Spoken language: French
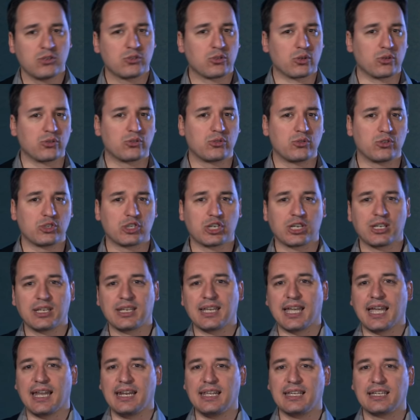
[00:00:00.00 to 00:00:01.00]
Sur le
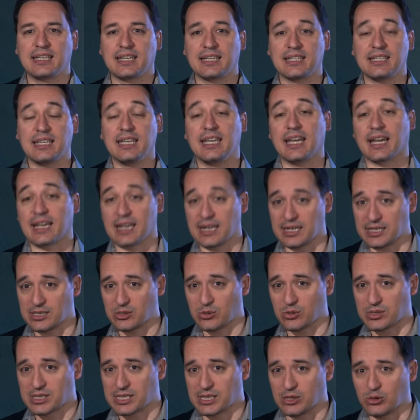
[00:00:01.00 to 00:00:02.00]
sujet, elle écrit et
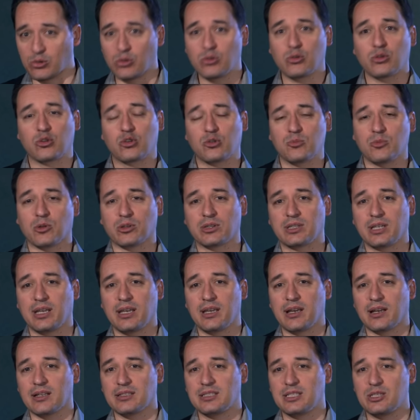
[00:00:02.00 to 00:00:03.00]
réalise aussi deux
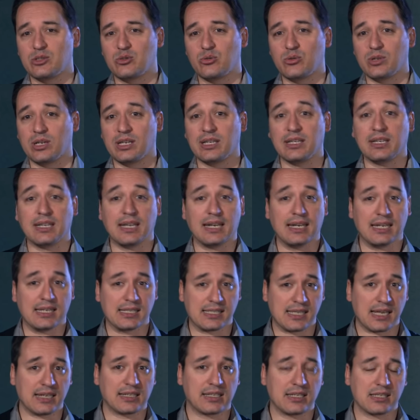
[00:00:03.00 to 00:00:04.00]
documentaires intitulés
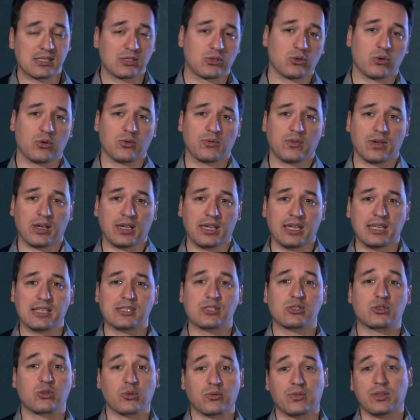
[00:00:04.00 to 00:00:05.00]
Les ailes qui sauvent et
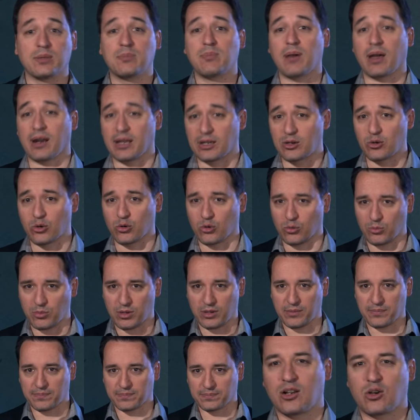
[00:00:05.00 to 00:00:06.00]
sauvées par la colombe.
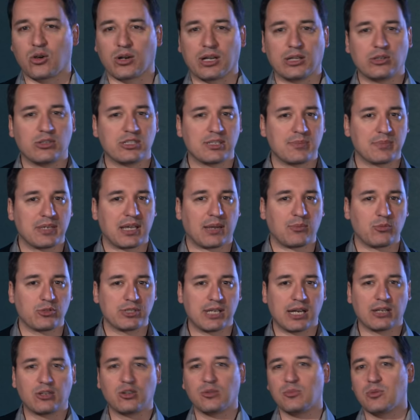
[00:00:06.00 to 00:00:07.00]
Quand la Deuxième Guerre
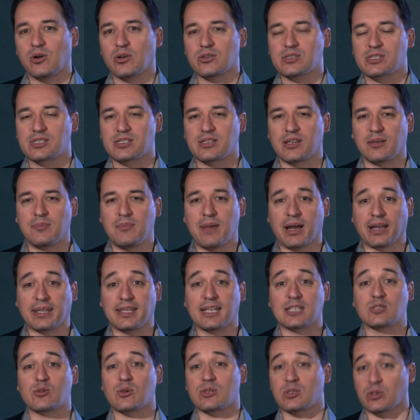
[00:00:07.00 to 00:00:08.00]
mondiale commence,
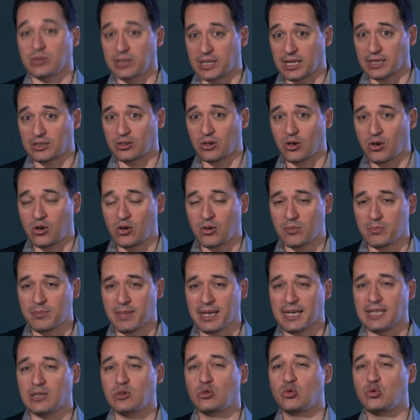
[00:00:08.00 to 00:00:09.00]
Marie a 64 ans,
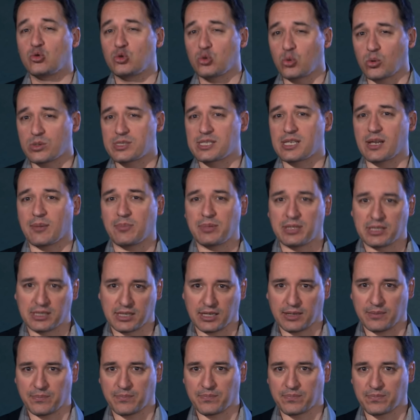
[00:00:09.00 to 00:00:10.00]
mais elle est toujours aussi
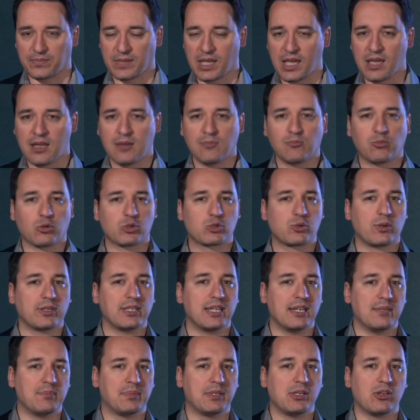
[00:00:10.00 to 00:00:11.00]
impliquée. Pour
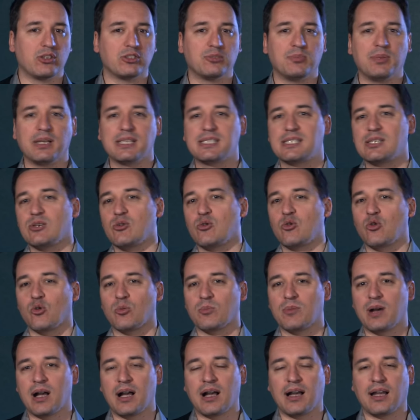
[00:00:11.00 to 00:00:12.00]
soigner les pilotes blessés au
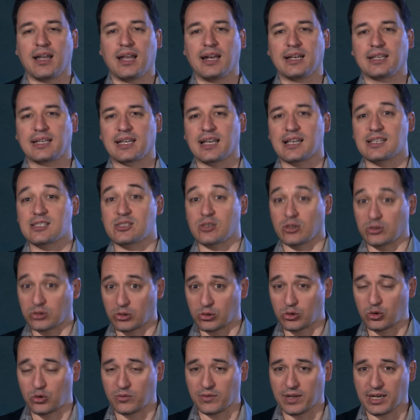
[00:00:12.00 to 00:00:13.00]
combat, elle crée un centre
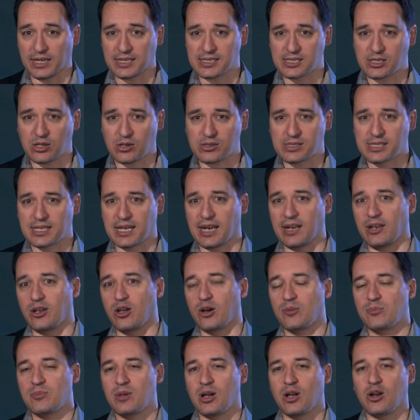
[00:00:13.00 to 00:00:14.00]
de convalescence qu'elle
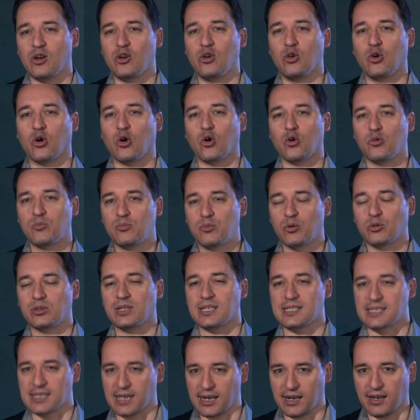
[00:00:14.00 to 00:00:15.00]
nomme le repos
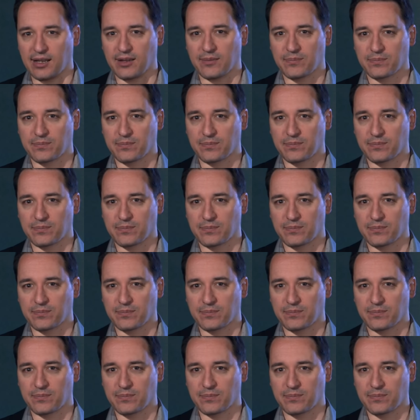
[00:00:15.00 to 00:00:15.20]
des ailes.